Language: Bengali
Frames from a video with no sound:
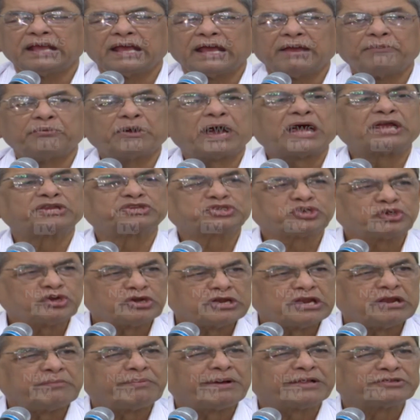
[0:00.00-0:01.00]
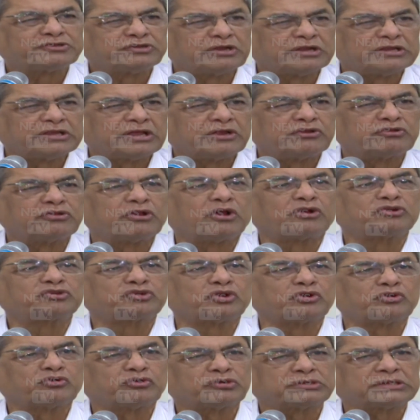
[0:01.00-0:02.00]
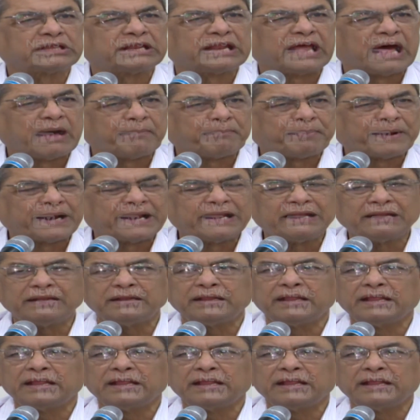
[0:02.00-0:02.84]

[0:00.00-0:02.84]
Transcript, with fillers: এবং আসন নির্বাচনে যেন তিনি অংশগ্রহণ করতে না পারেন